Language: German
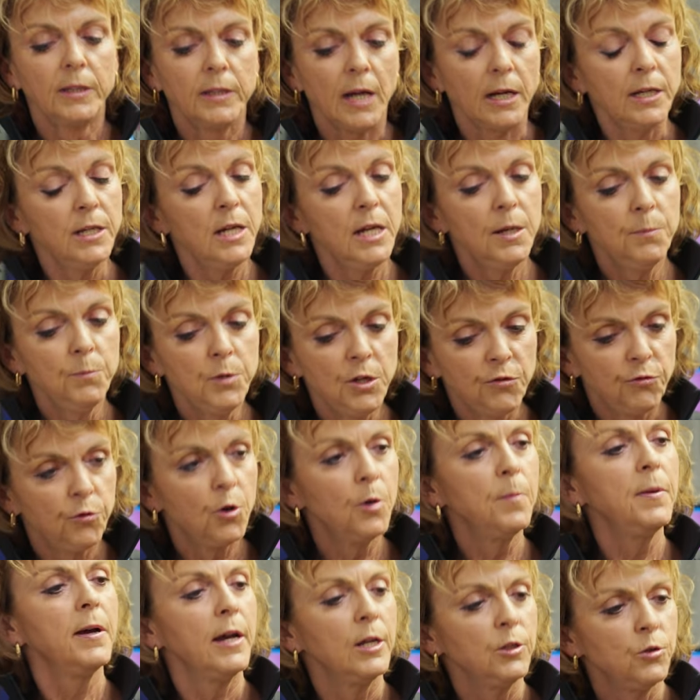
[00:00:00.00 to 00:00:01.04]
Dann eben die
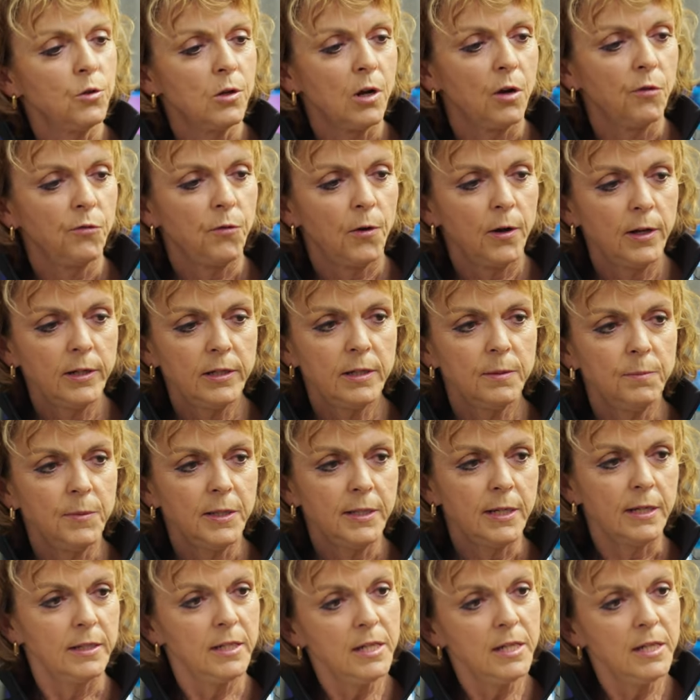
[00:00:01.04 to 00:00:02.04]
Vorbereitung auf heute mit der